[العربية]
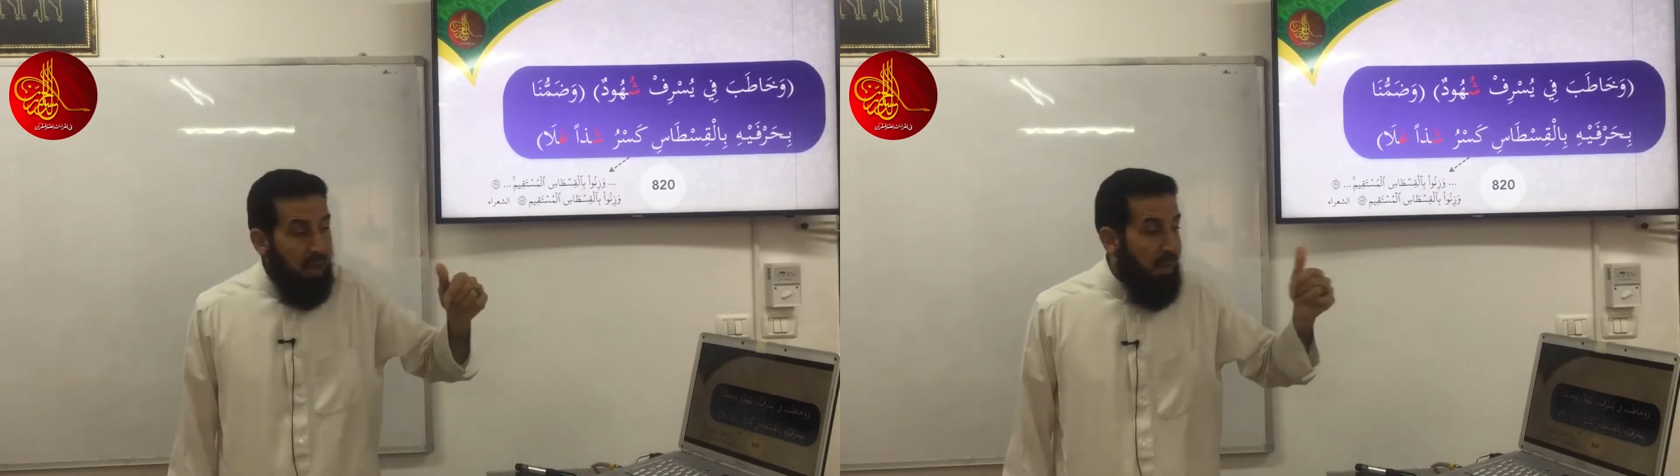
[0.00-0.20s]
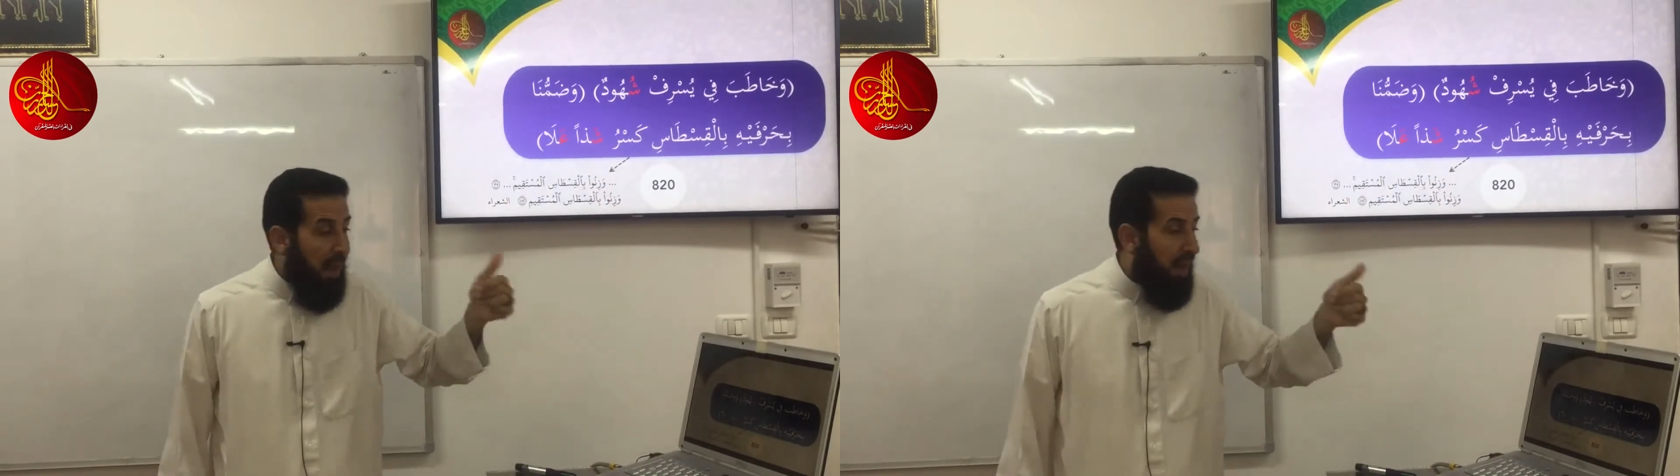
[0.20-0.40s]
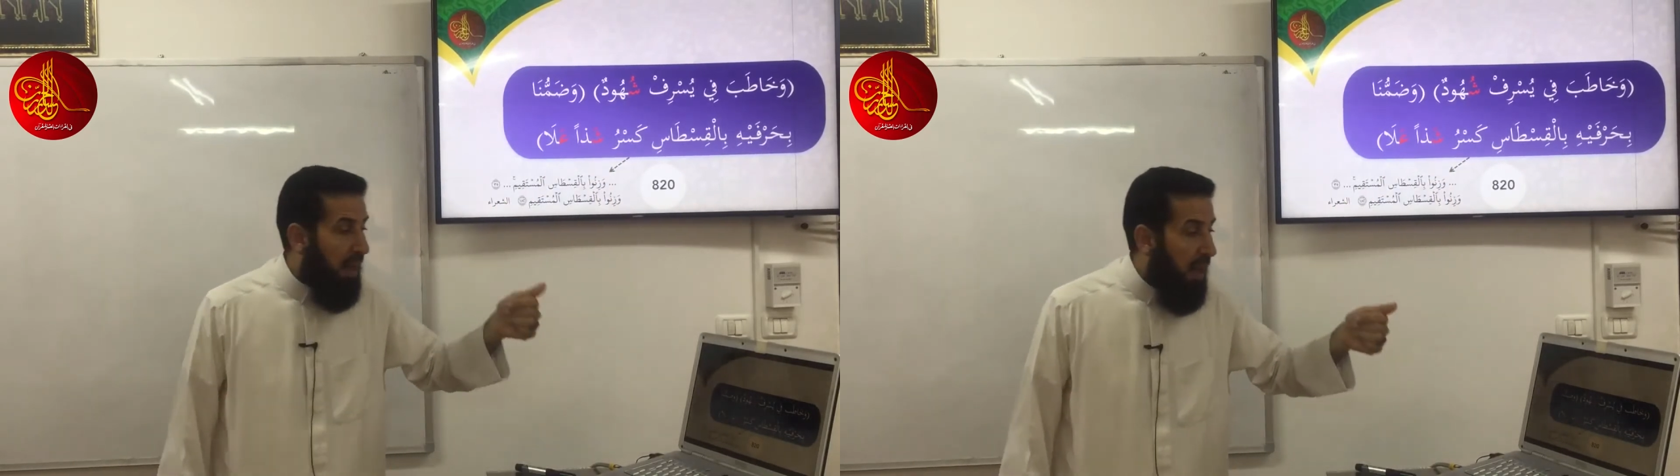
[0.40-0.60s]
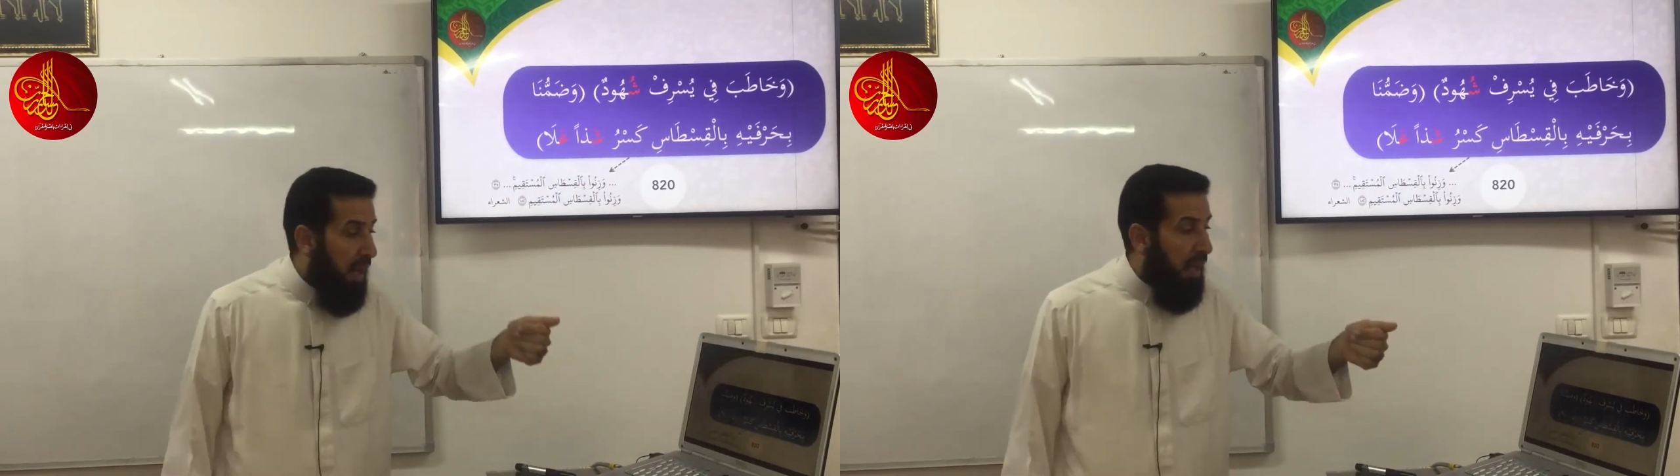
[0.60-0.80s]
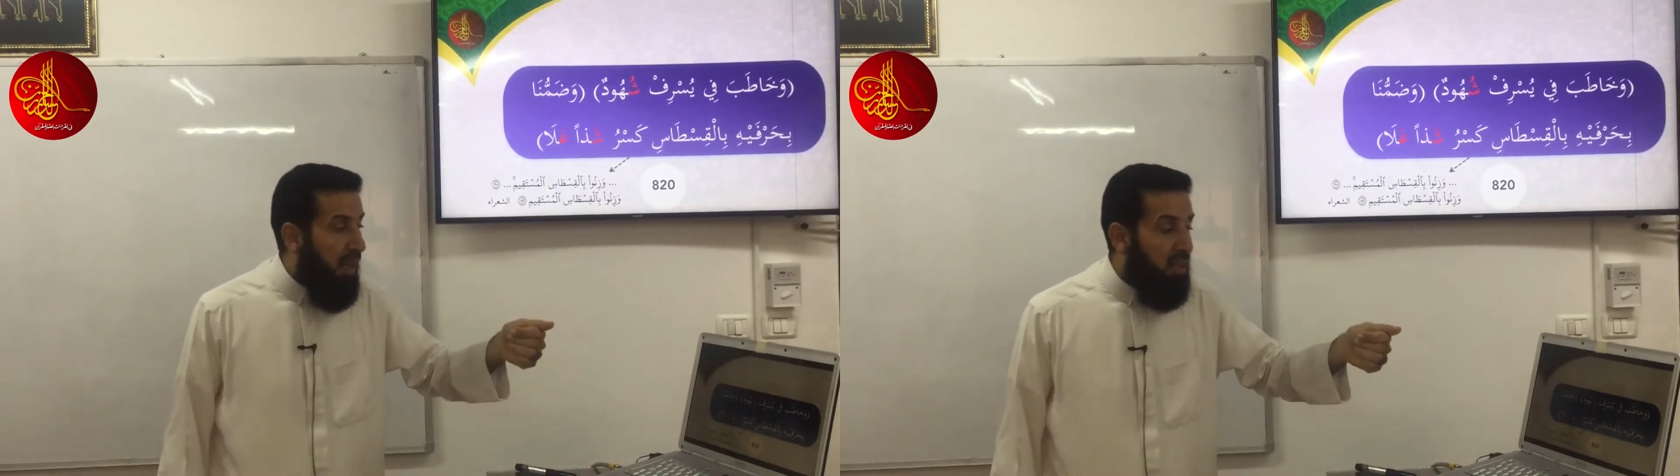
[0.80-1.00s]
لمن
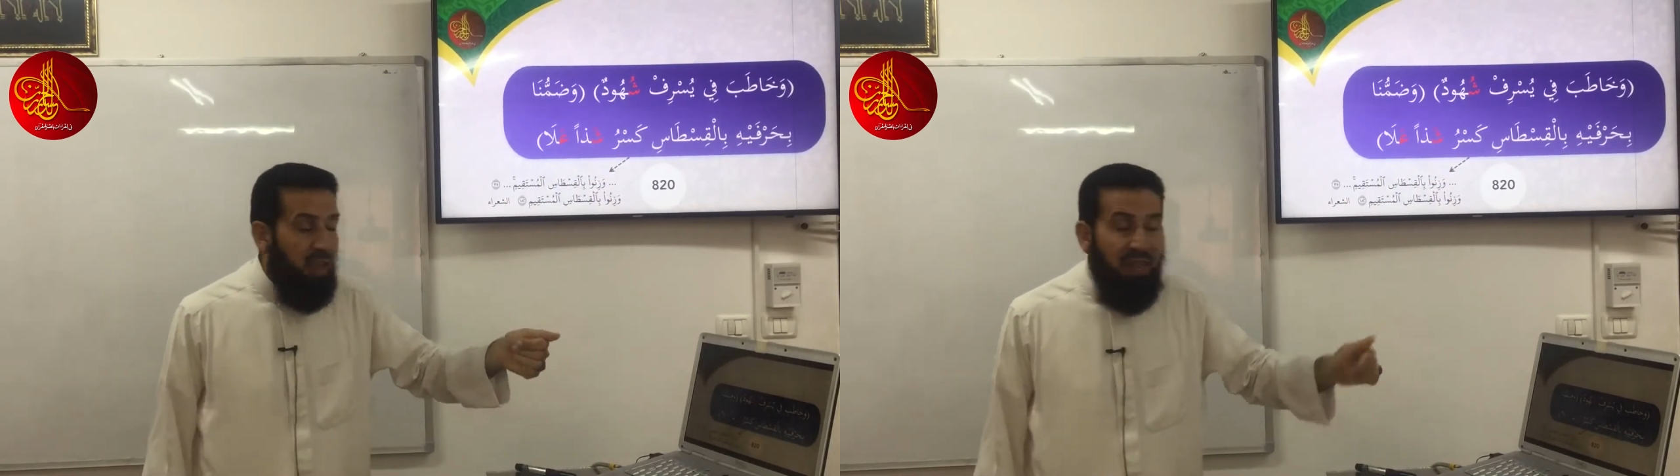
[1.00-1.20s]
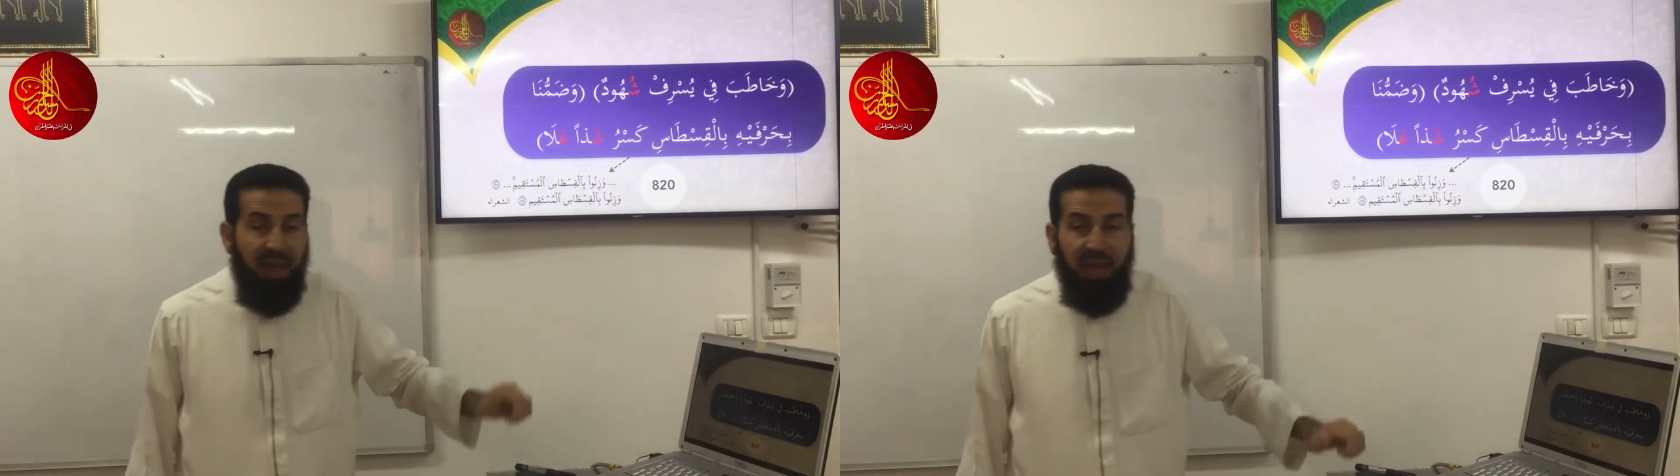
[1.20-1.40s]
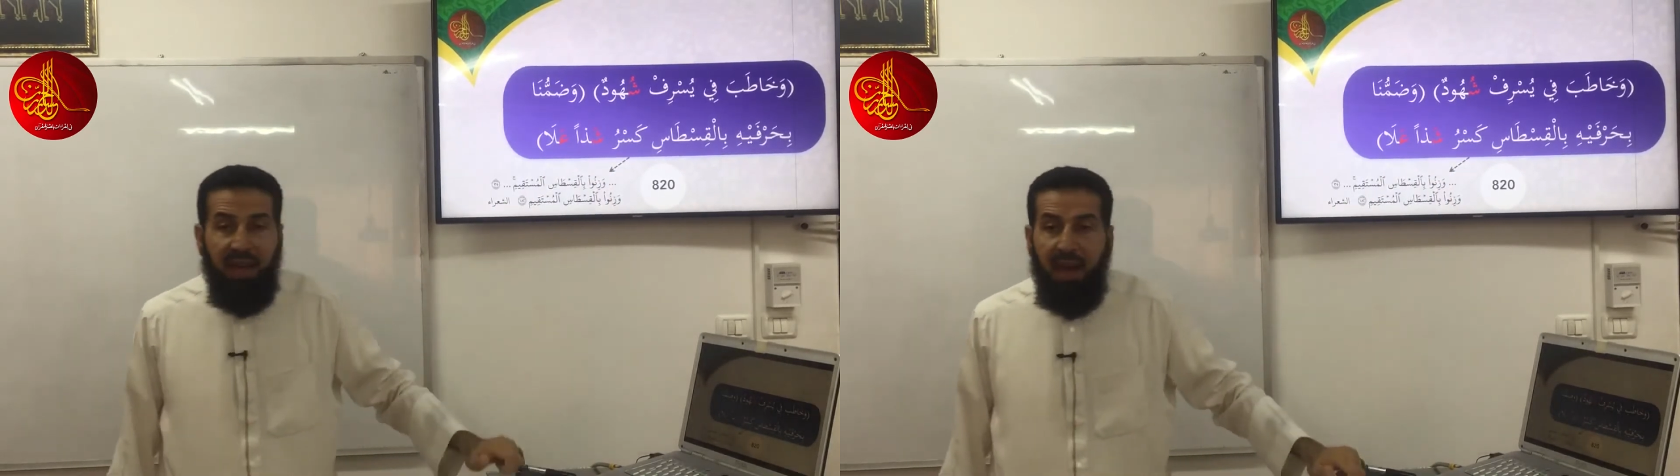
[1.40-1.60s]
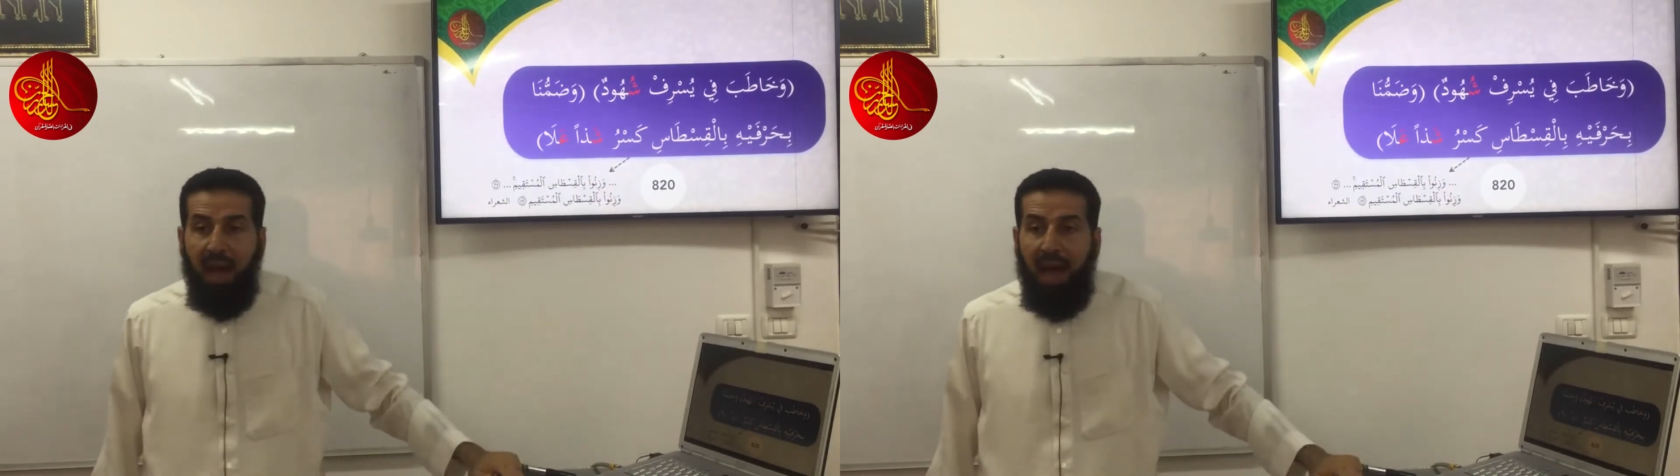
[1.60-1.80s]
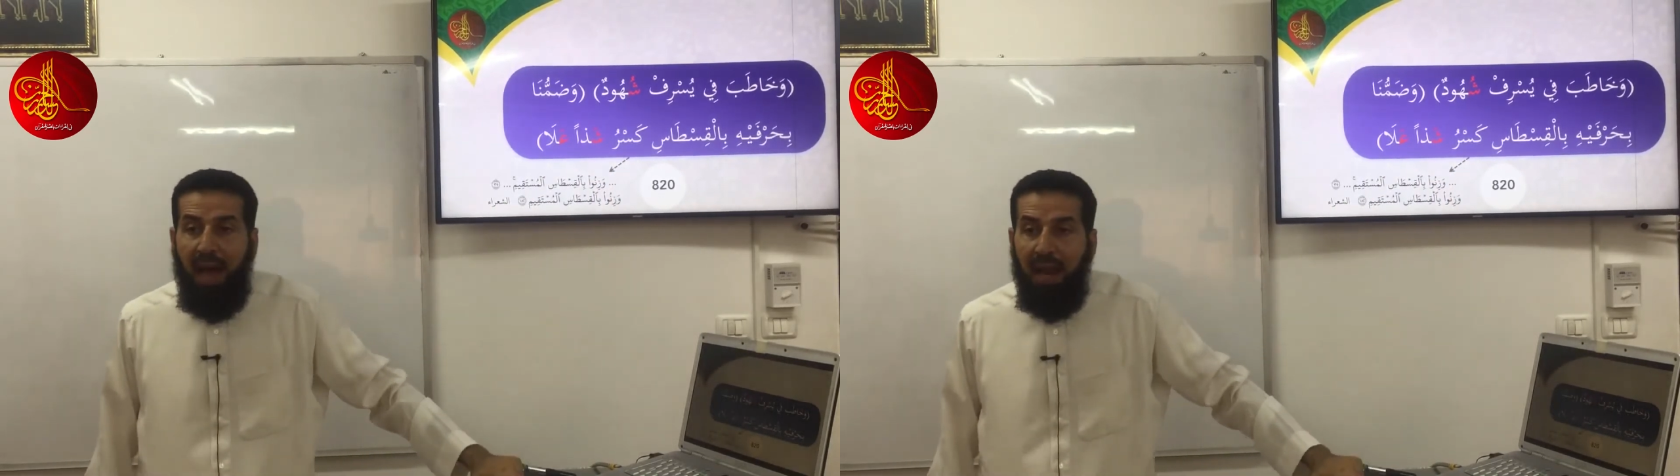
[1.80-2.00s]
لشذا
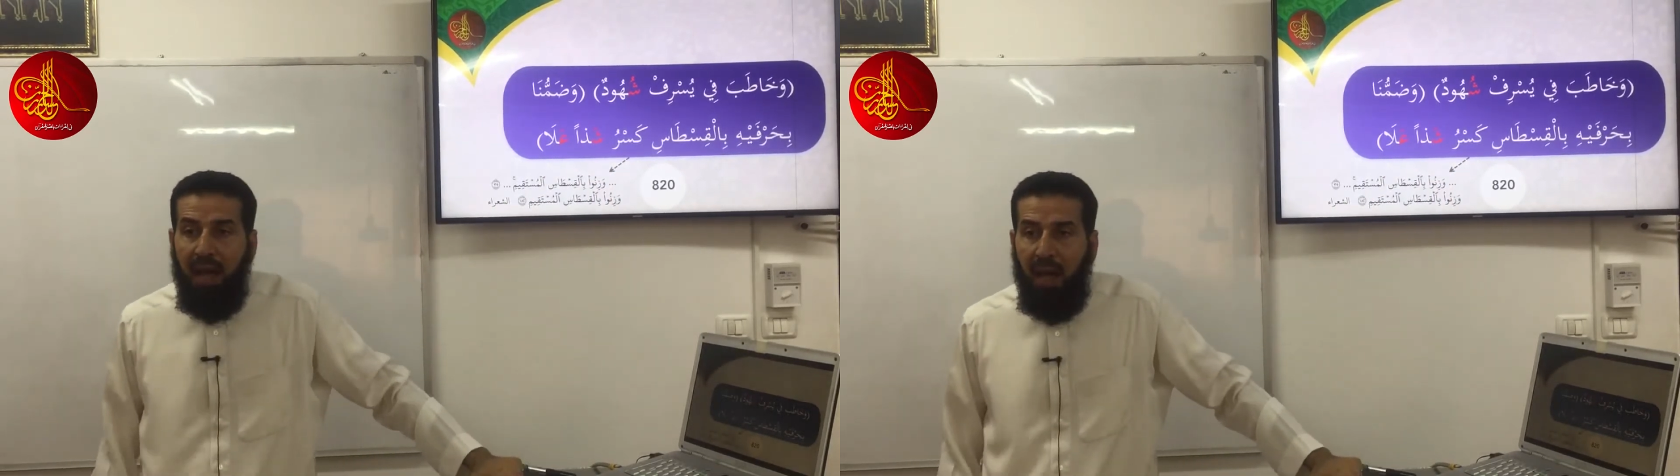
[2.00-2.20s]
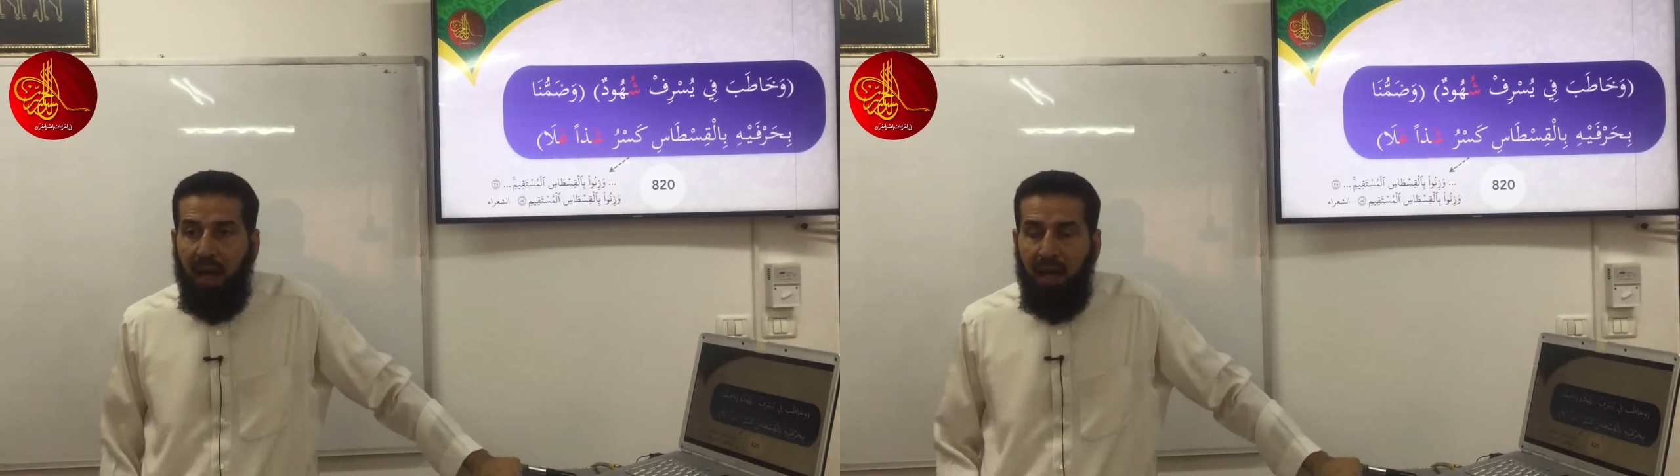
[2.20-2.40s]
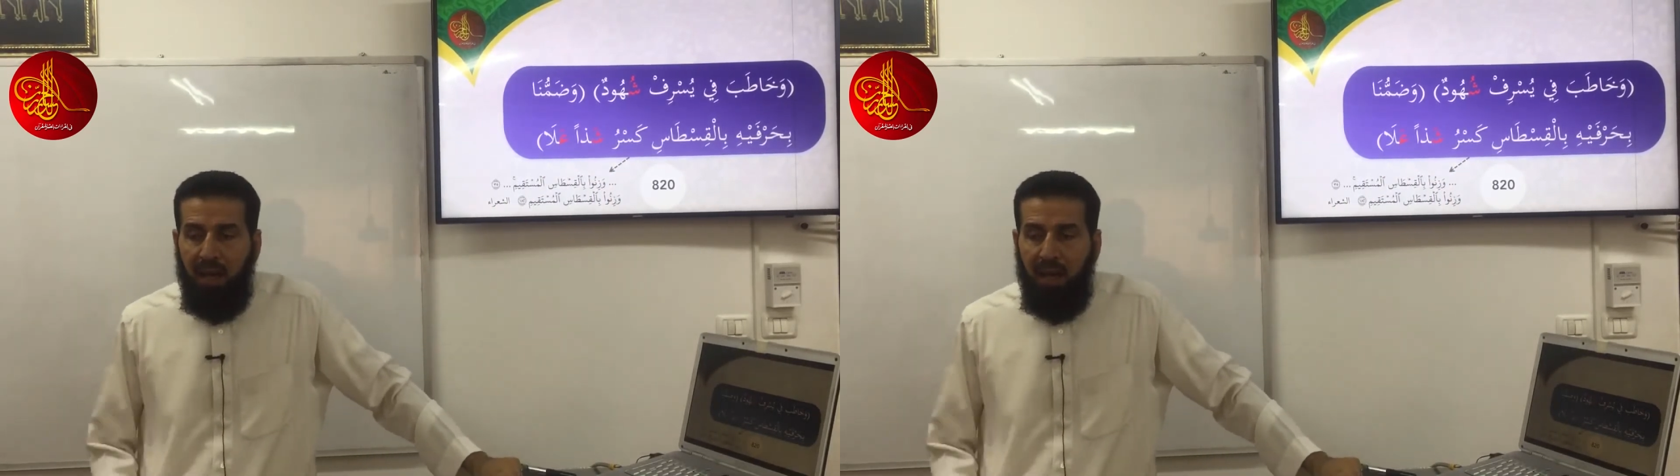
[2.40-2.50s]
على